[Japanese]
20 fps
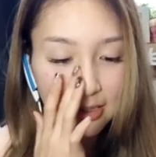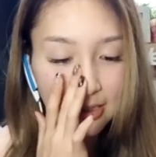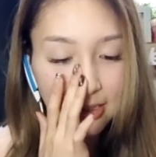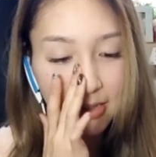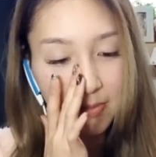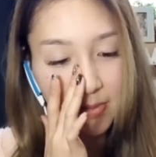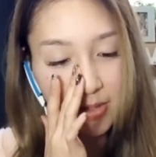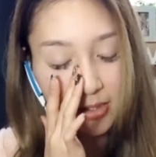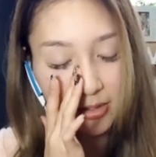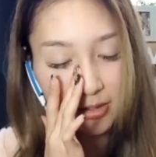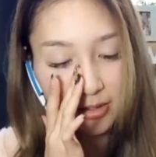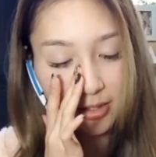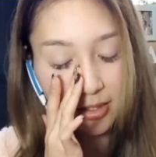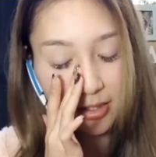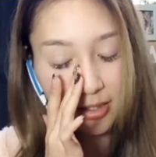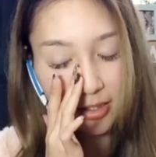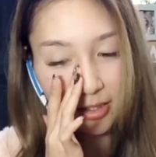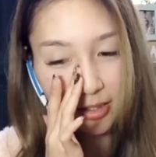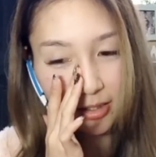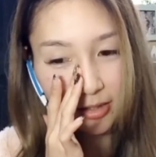え待っ
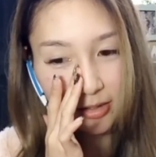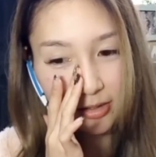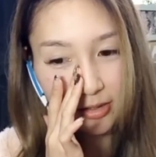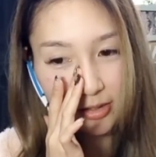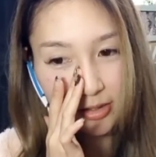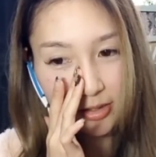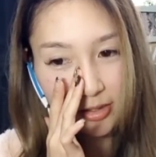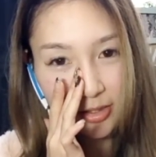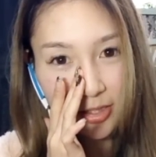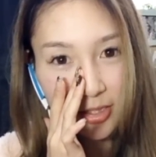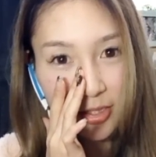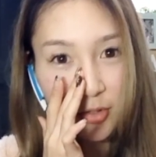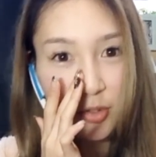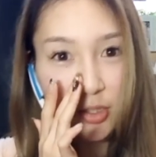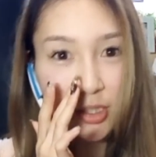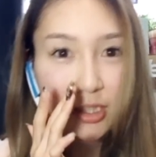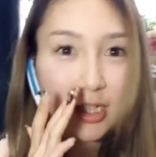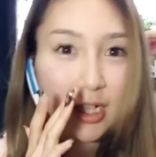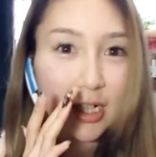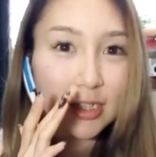て1
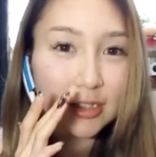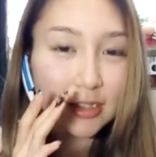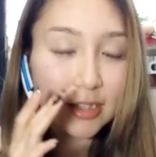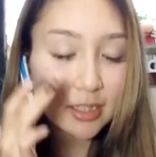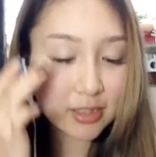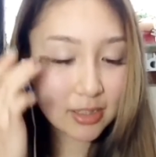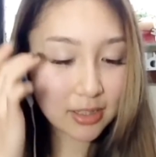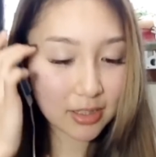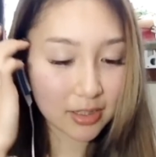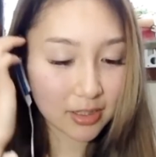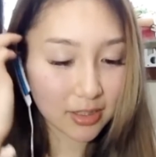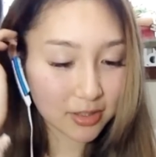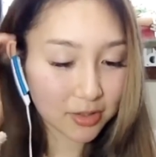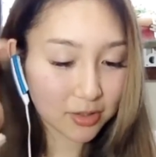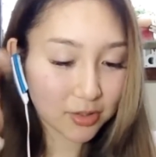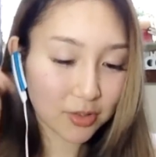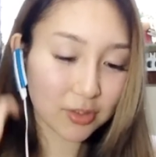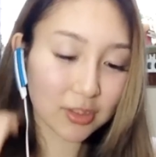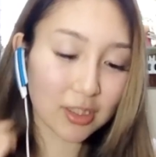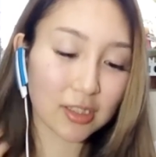より簡単な気が
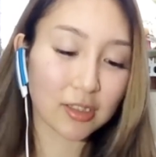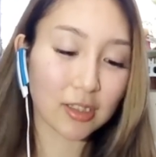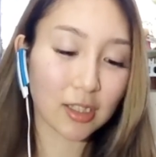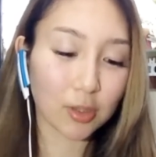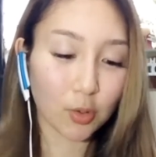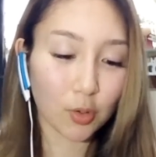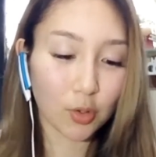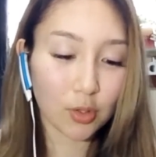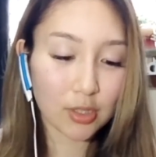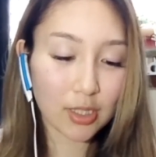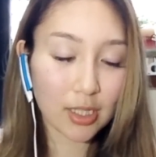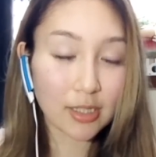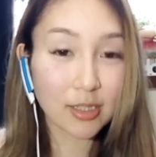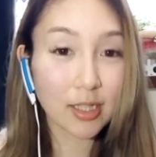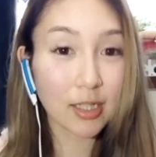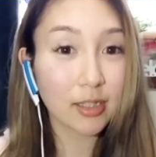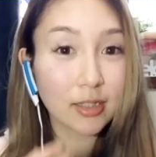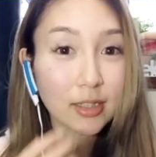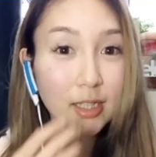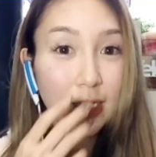するんですけどえ
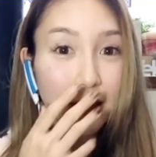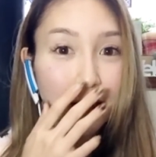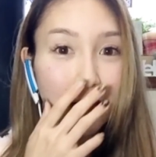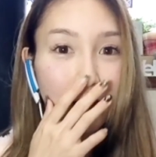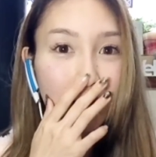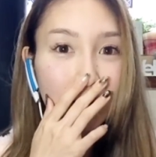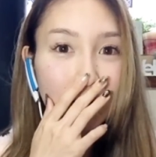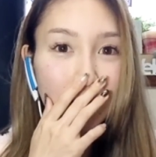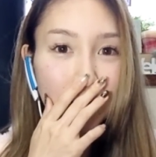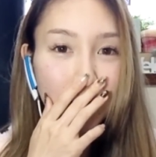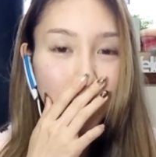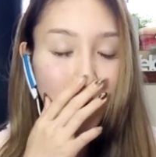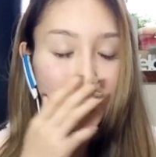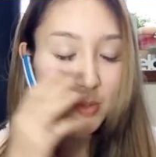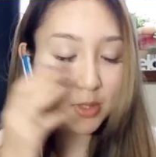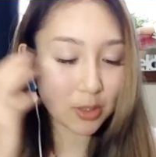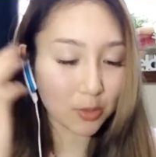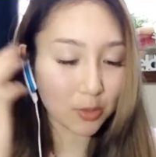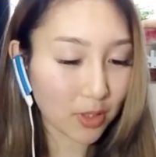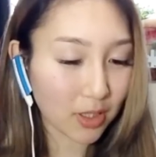絶対かん私ここ
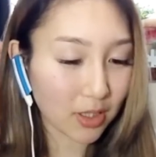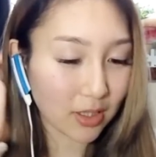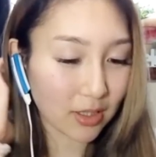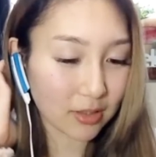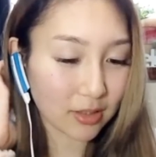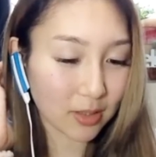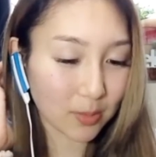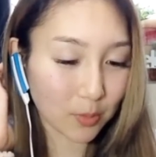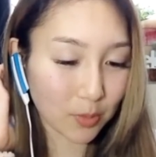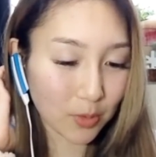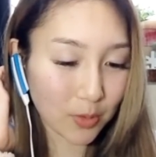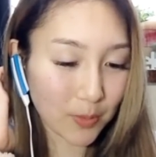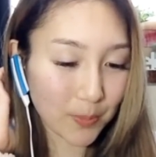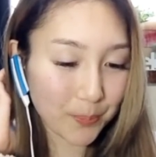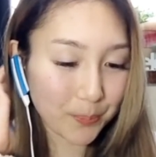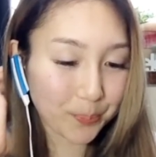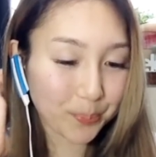まれなかったもん